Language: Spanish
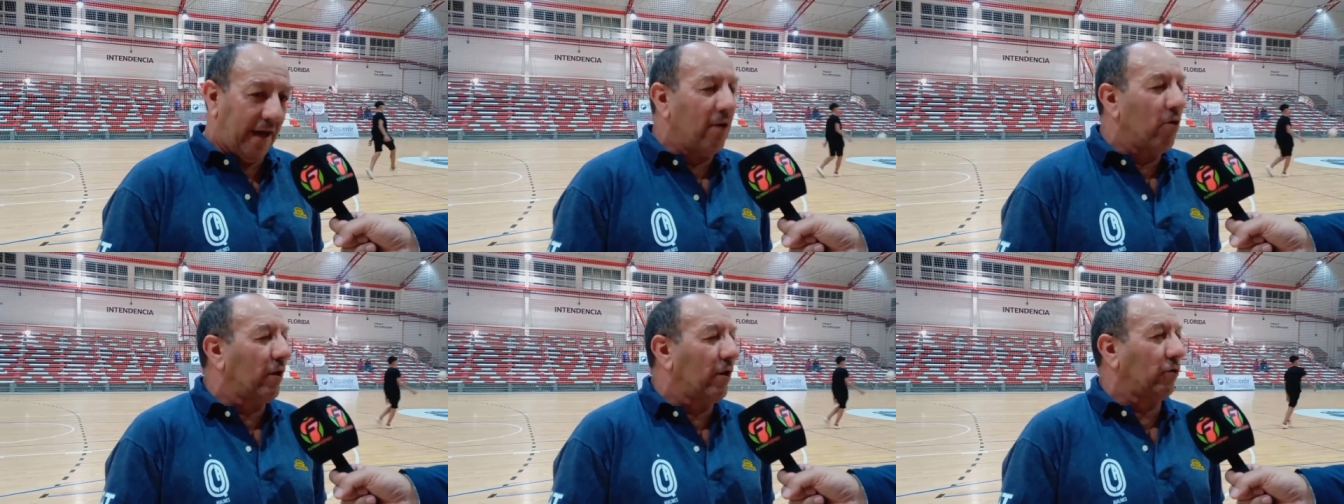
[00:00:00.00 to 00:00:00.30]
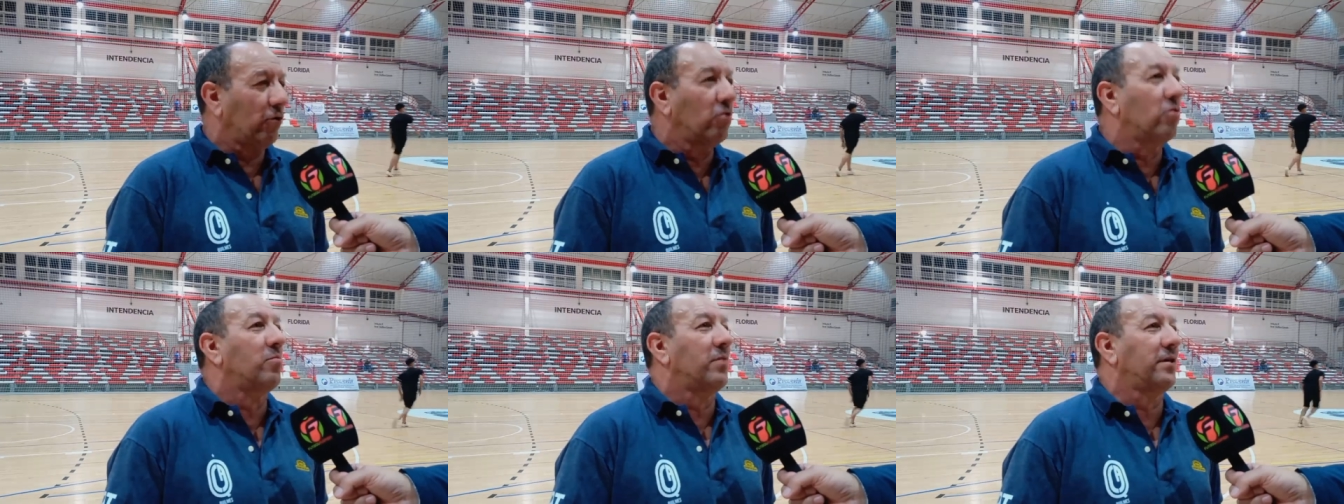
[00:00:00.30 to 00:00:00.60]
que es lo
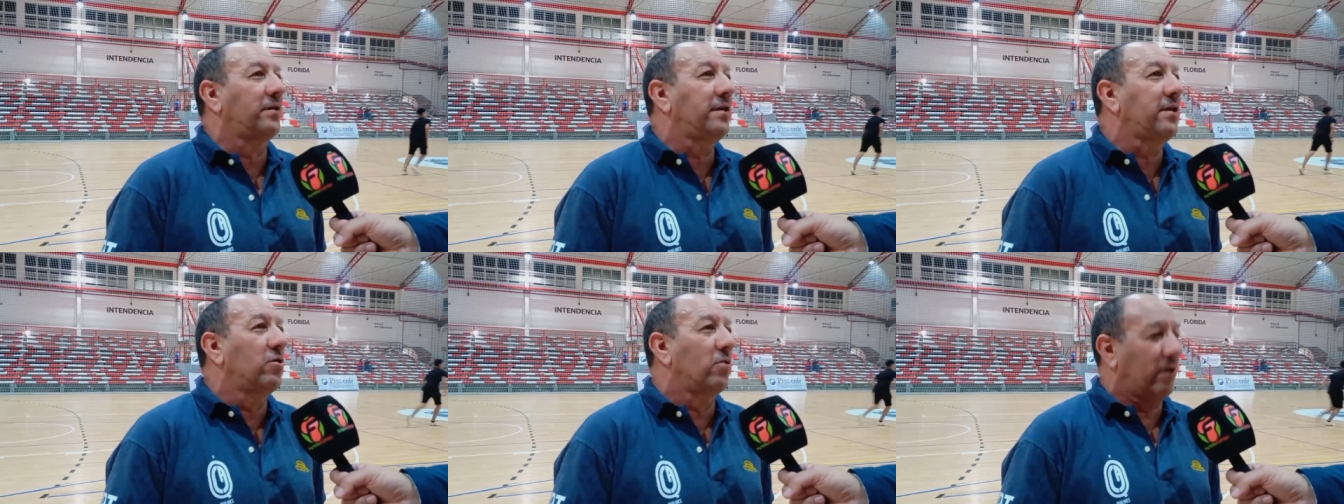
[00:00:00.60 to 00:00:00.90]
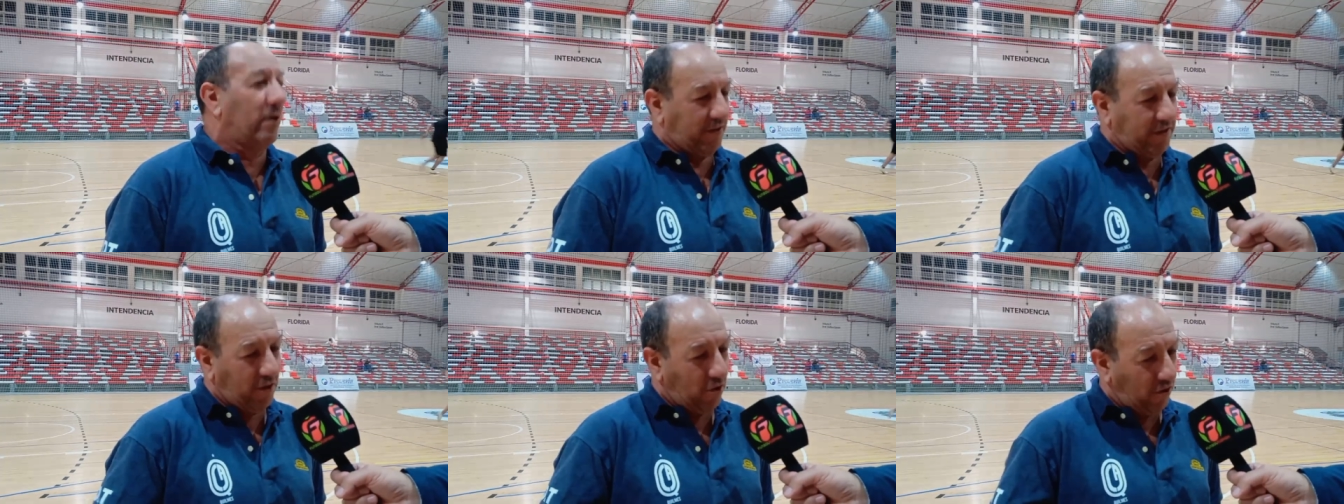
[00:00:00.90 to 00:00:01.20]
que estoy
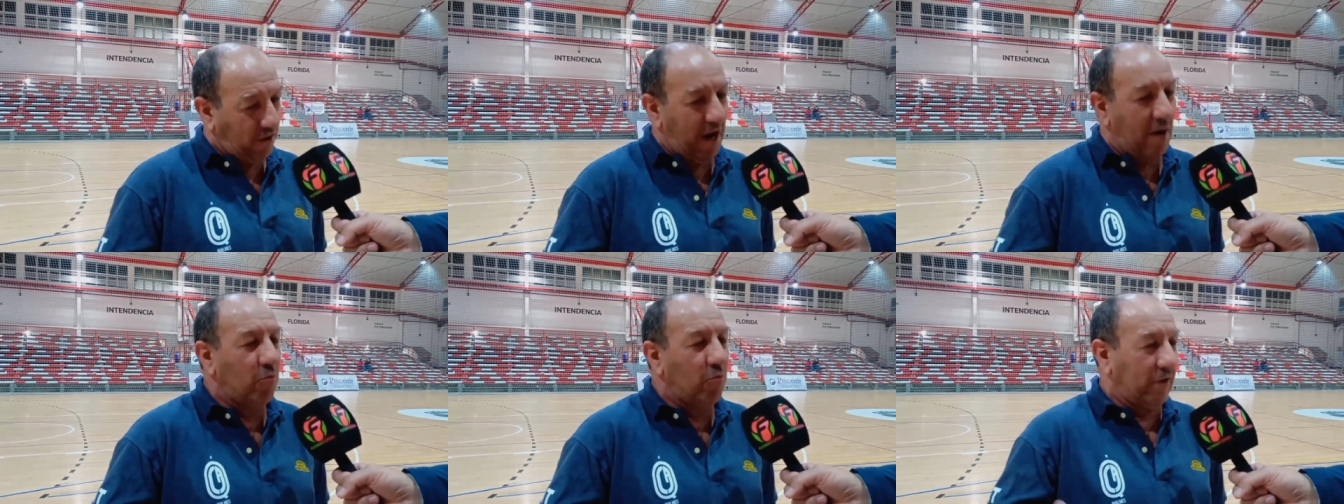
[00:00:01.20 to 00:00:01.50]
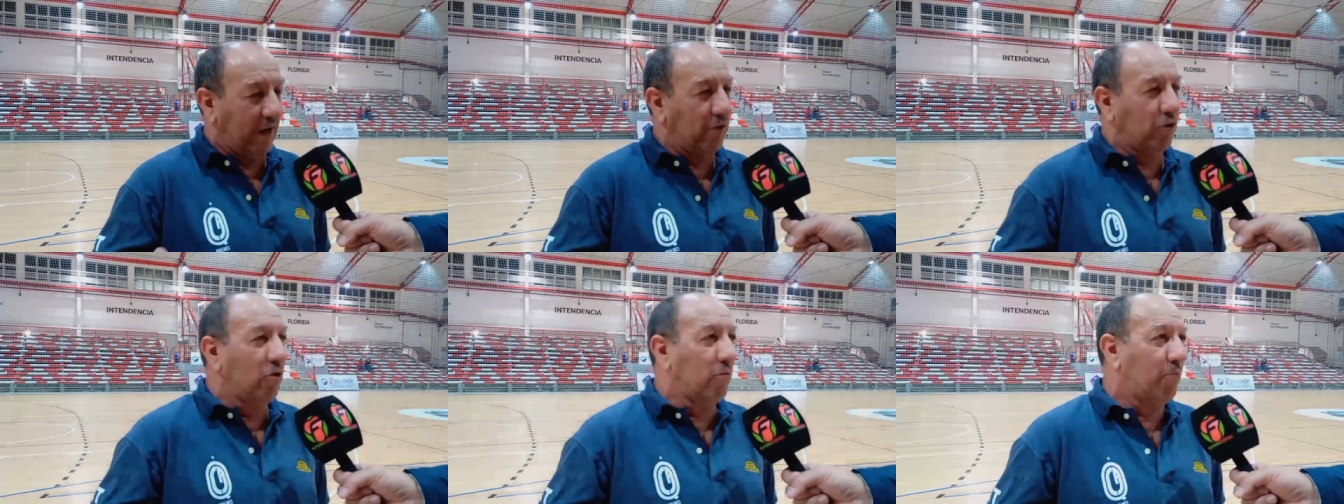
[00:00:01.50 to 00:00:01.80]
convencido, que si
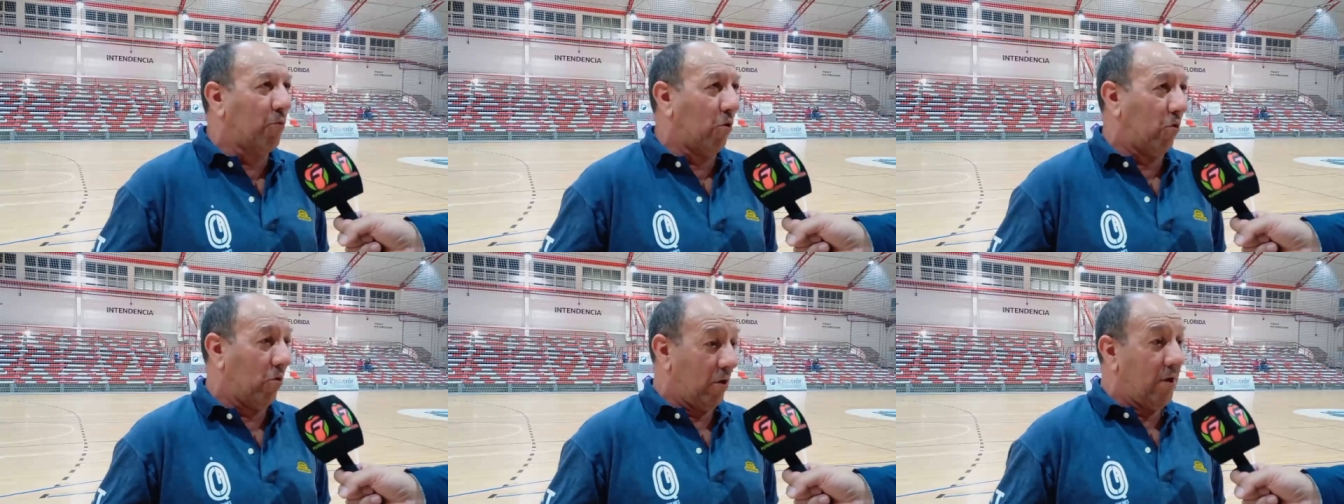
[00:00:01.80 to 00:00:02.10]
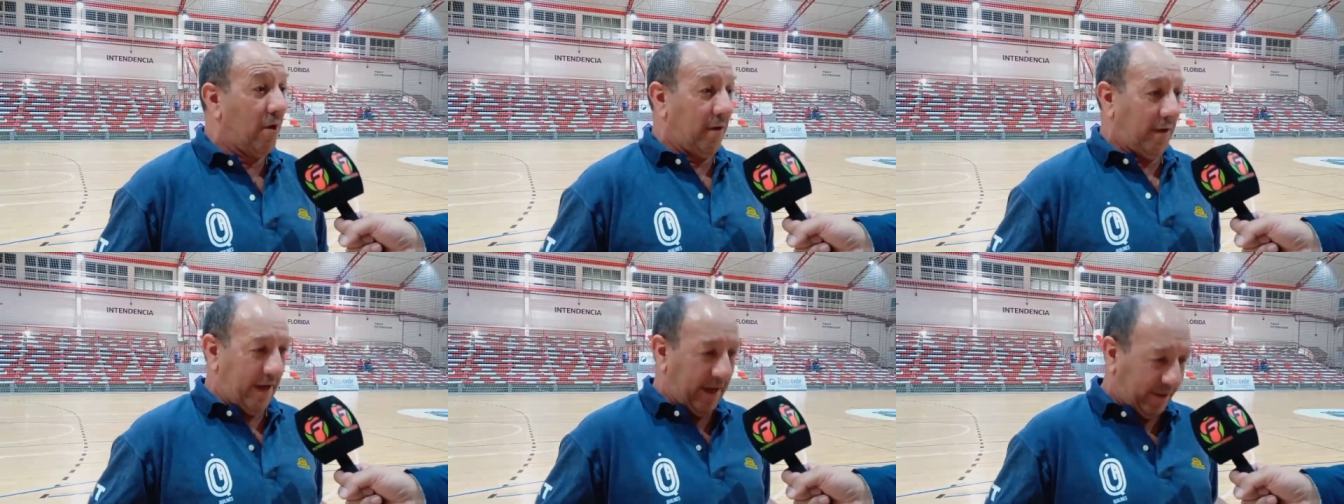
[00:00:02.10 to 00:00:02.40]
logramos que el grupo
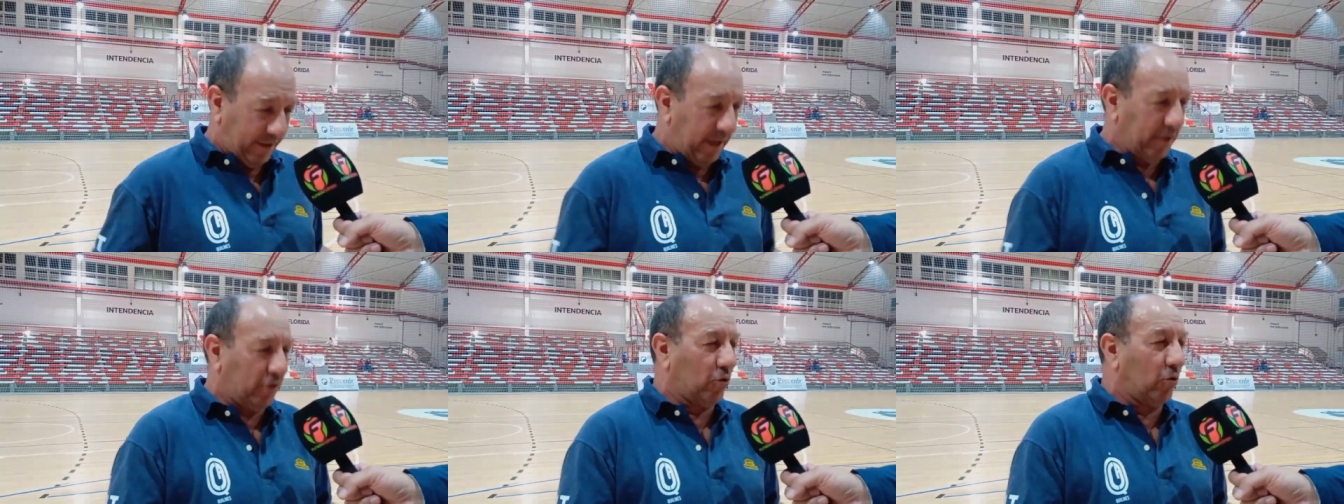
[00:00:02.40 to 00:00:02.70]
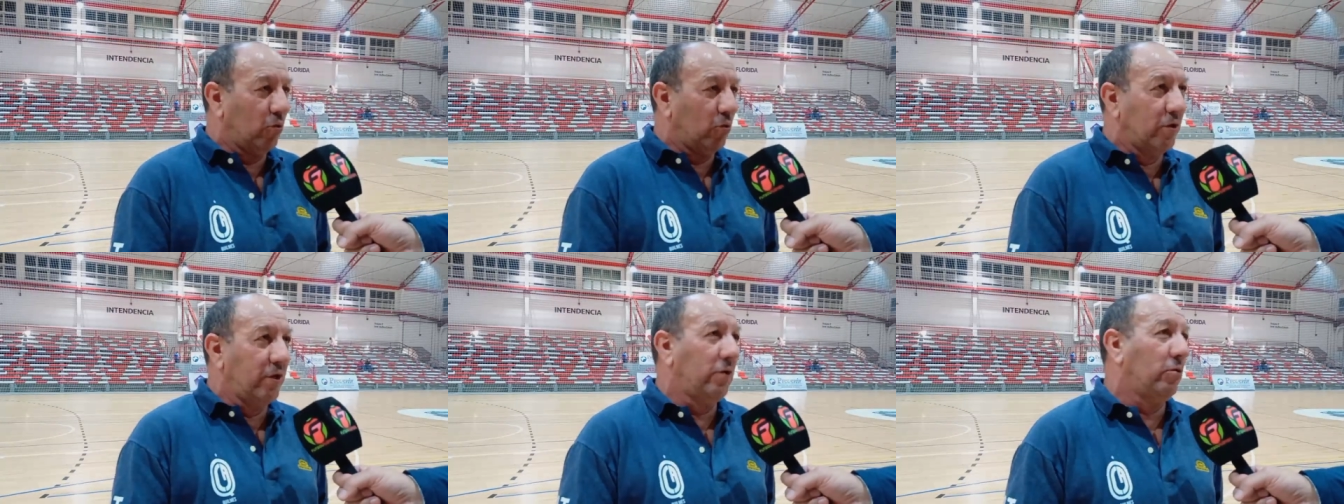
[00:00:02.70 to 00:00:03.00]
esté
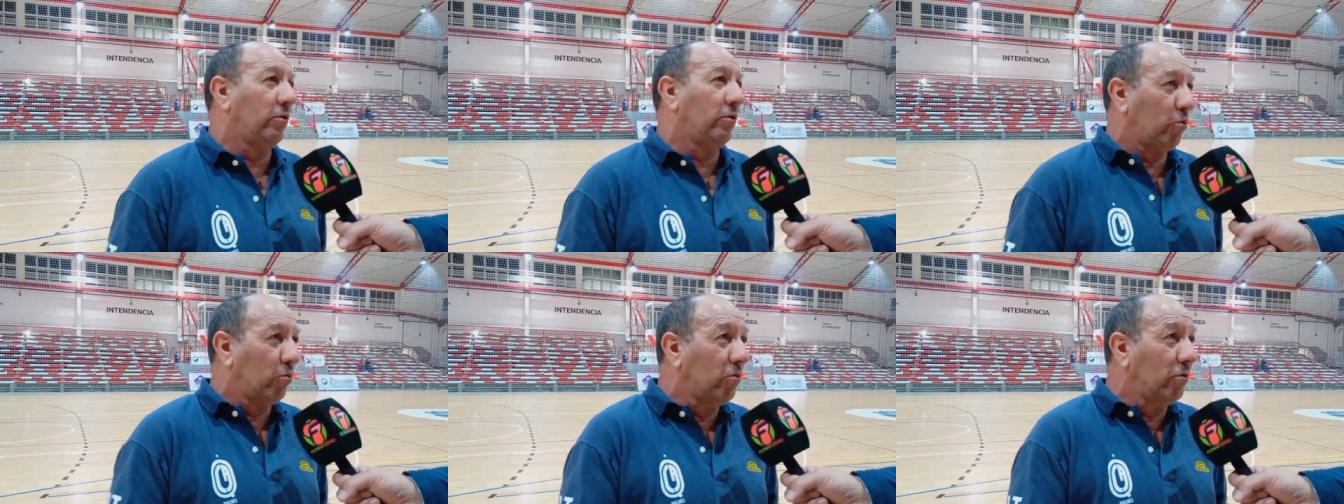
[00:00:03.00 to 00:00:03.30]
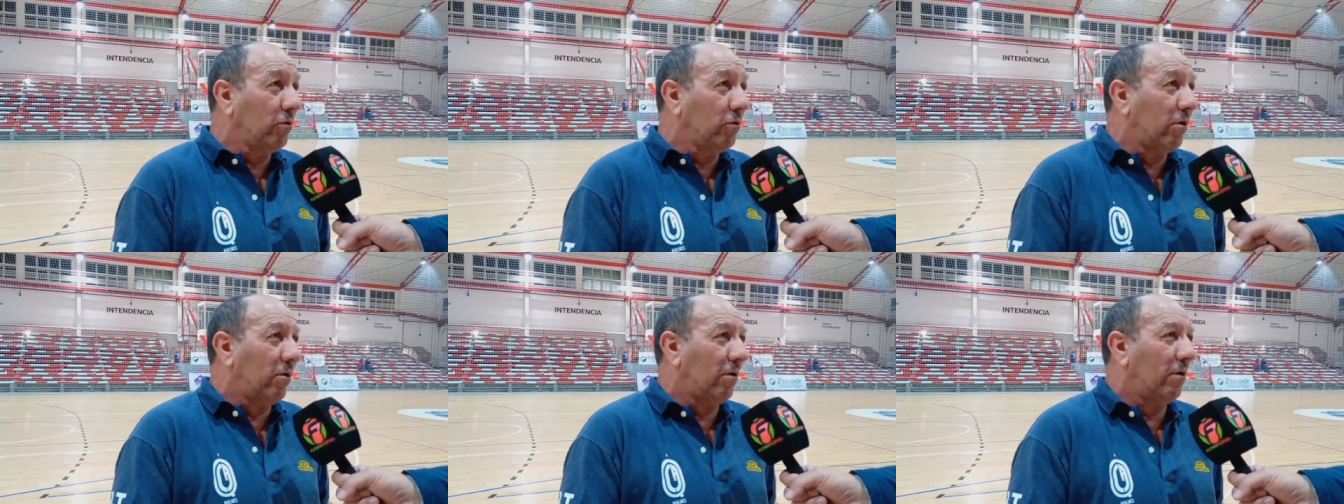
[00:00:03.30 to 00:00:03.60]
todo unido y
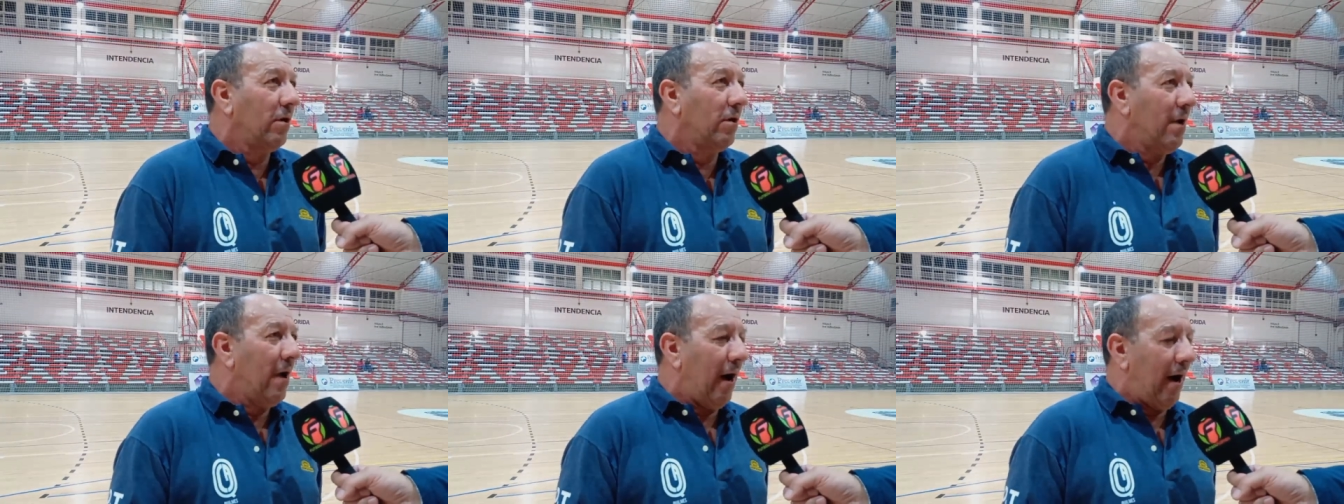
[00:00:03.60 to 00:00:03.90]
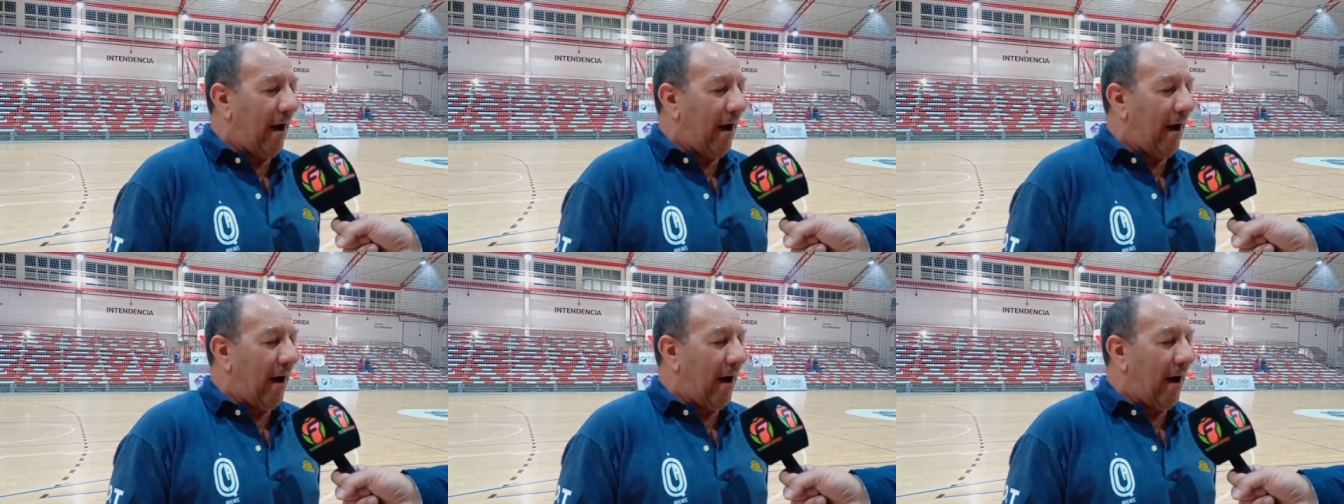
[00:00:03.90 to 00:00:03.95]
junto,